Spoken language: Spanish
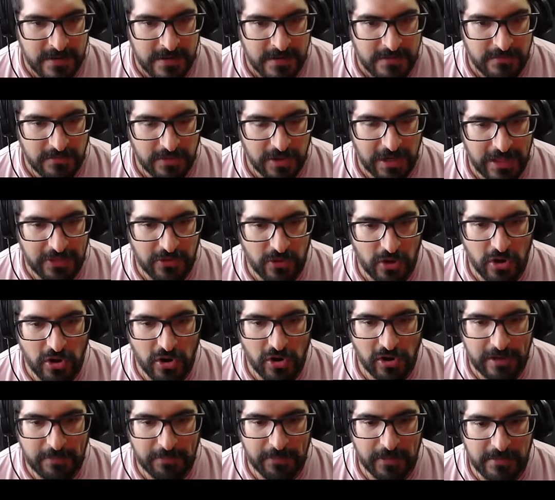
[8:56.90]
Volando.
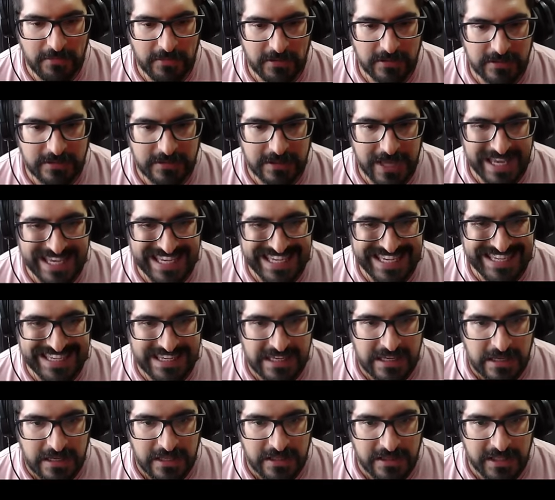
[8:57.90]
Ojo que podemos... ¡Ay!
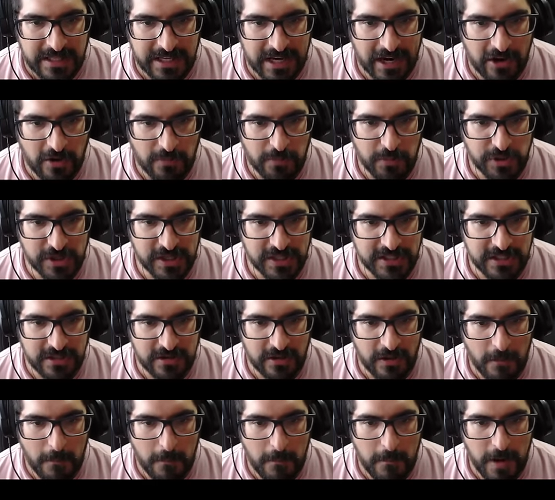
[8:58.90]
Tirar los puñetitos.